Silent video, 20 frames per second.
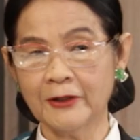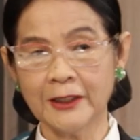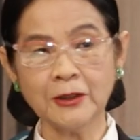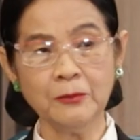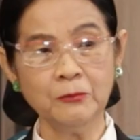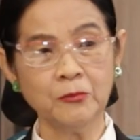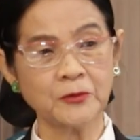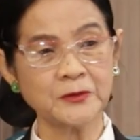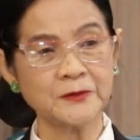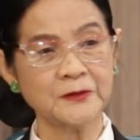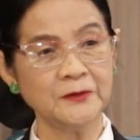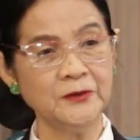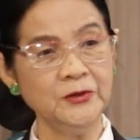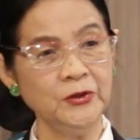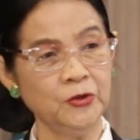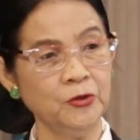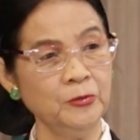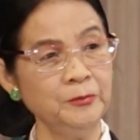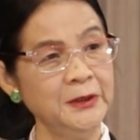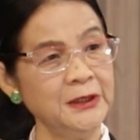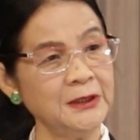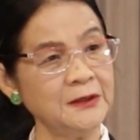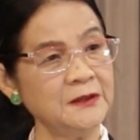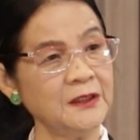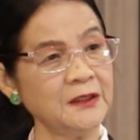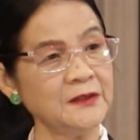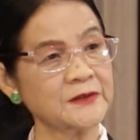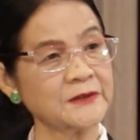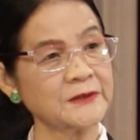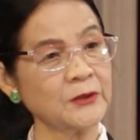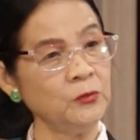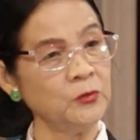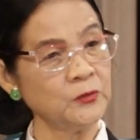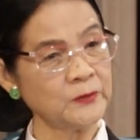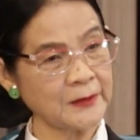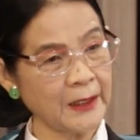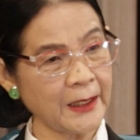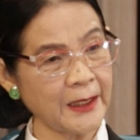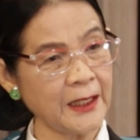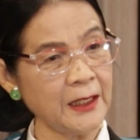phải có một sự hiểu biết rất sâu
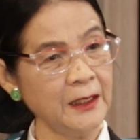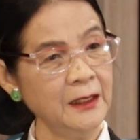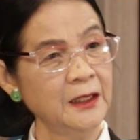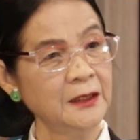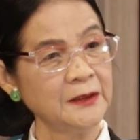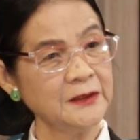xa